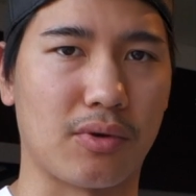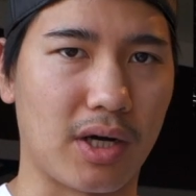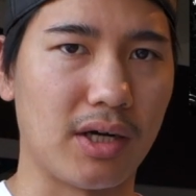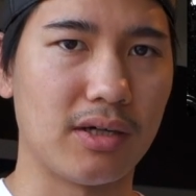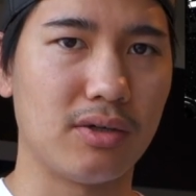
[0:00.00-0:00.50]
と
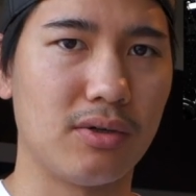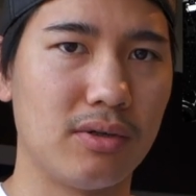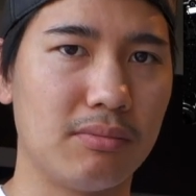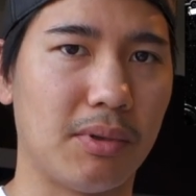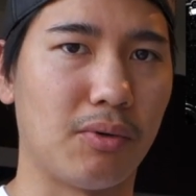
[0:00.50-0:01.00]
か
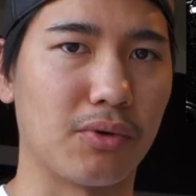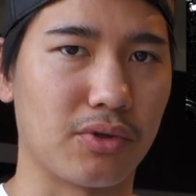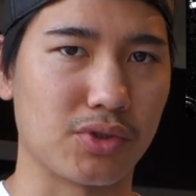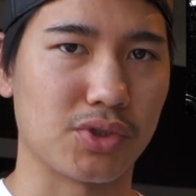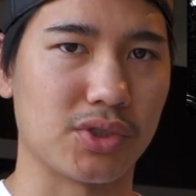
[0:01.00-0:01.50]
包
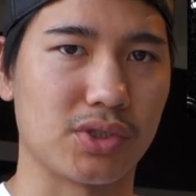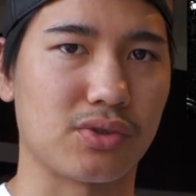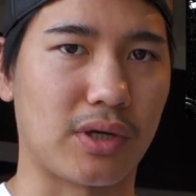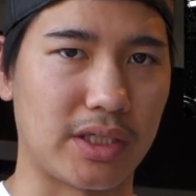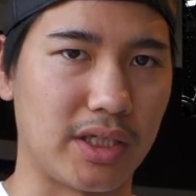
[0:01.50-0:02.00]
協手
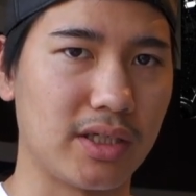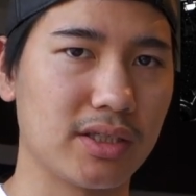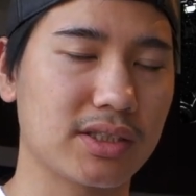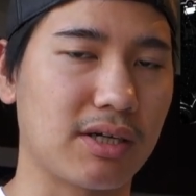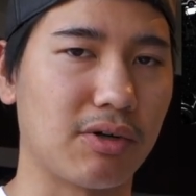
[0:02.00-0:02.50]
術とかに
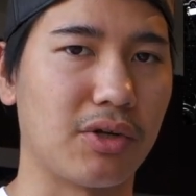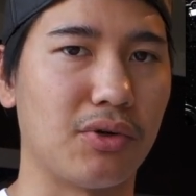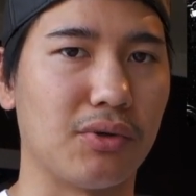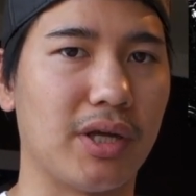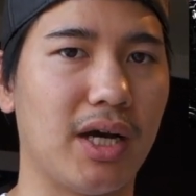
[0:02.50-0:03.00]
使われる
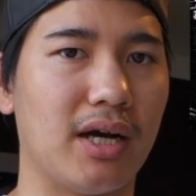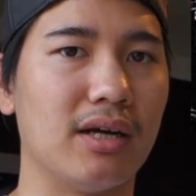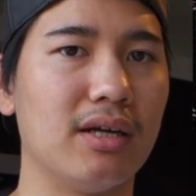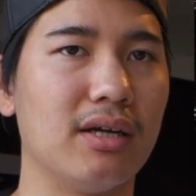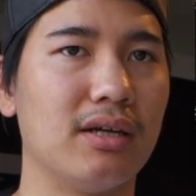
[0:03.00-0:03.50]
よう
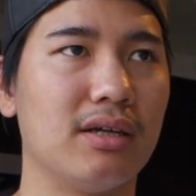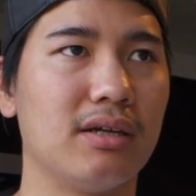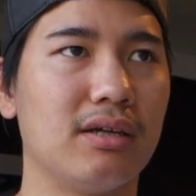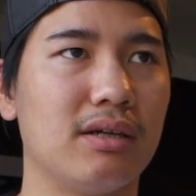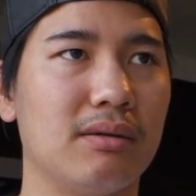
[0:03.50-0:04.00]
な、
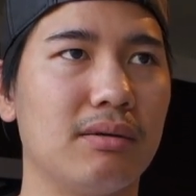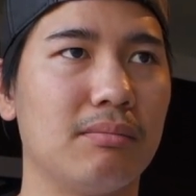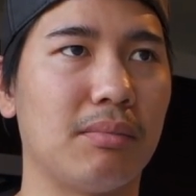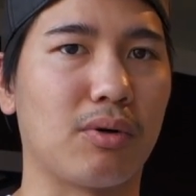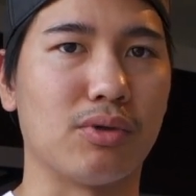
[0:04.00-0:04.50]

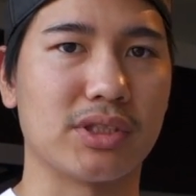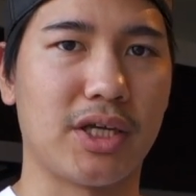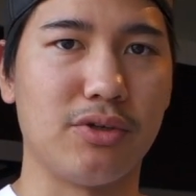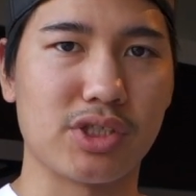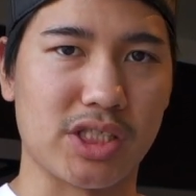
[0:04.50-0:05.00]
まあ、合
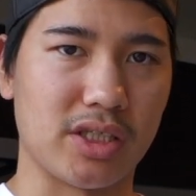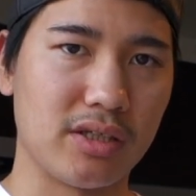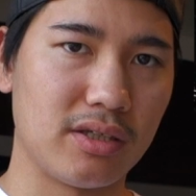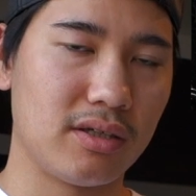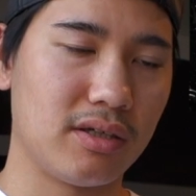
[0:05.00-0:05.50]
成油
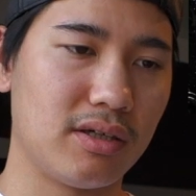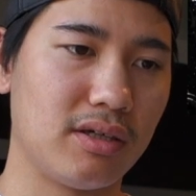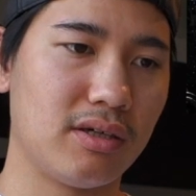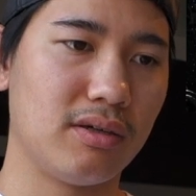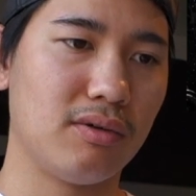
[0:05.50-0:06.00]
脂
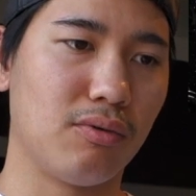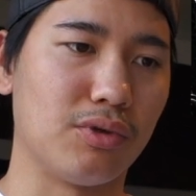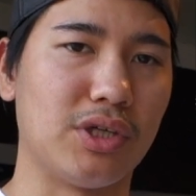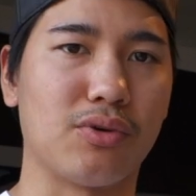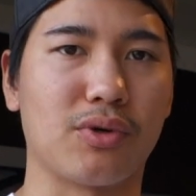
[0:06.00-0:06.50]

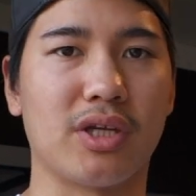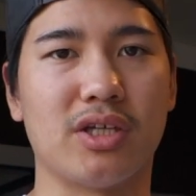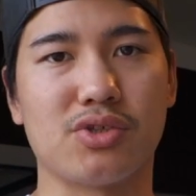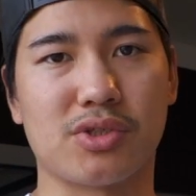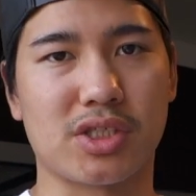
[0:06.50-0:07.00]
を二頭筋
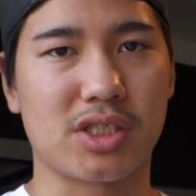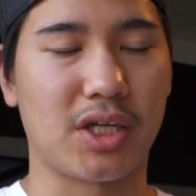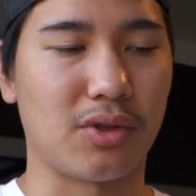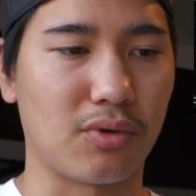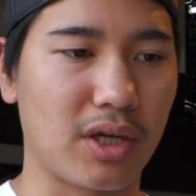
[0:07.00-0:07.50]
に注射し
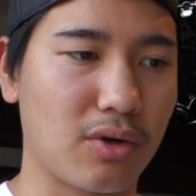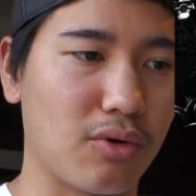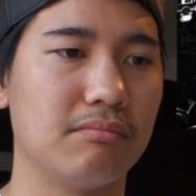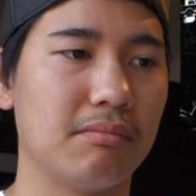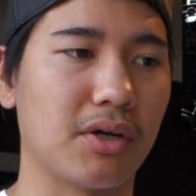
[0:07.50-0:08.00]
たりと結
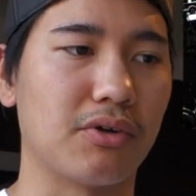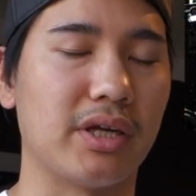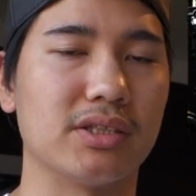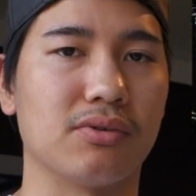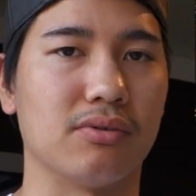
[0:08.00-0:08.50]
構、まあ、
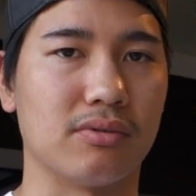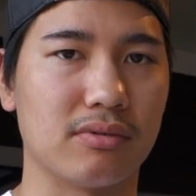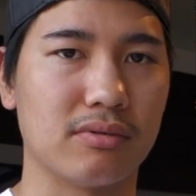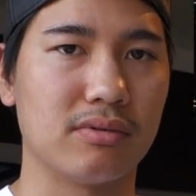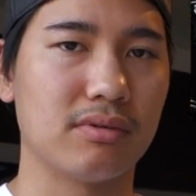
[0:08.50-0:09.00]

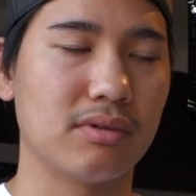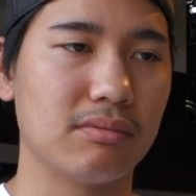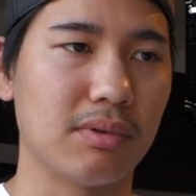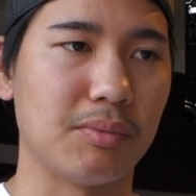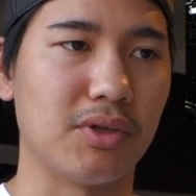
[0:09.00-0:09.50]

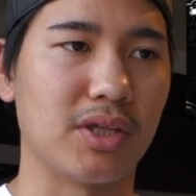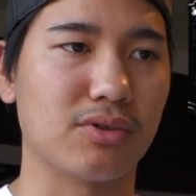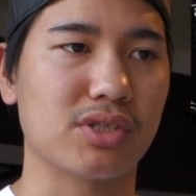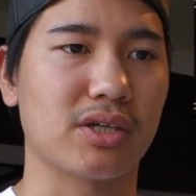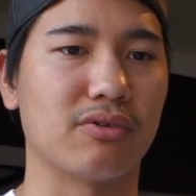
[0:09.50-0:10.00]
グレーゾーンビルダー
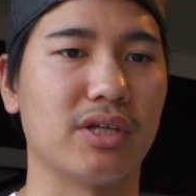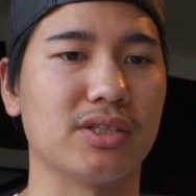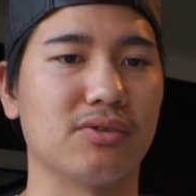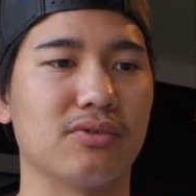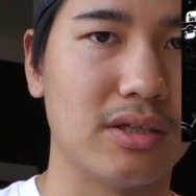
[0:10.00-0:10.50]
としては
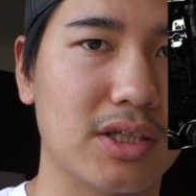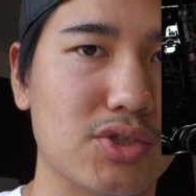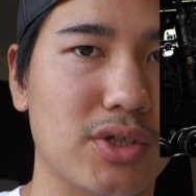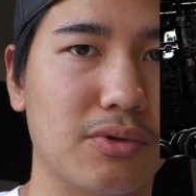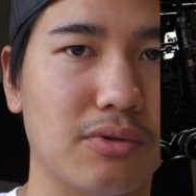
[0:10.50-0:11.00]
グレーゾーンという
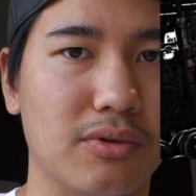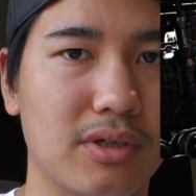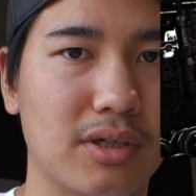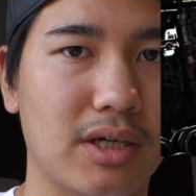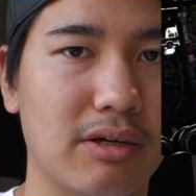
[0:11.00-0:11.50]

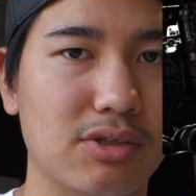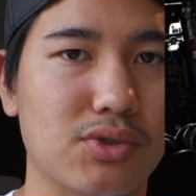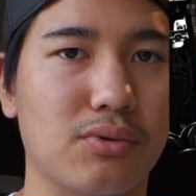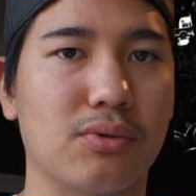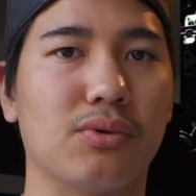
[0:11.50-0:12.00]
ナチュラルからは
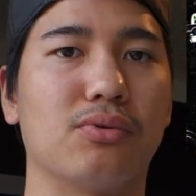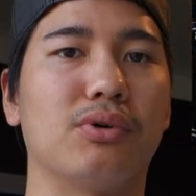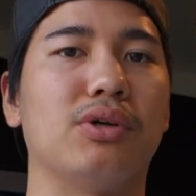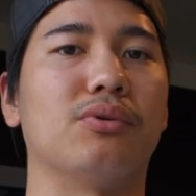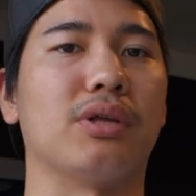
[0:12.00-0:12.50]
ちょっと程
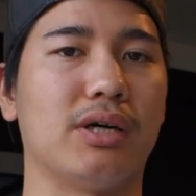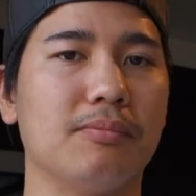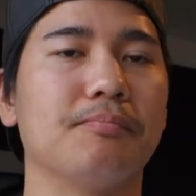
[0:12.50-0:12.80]
遠いような、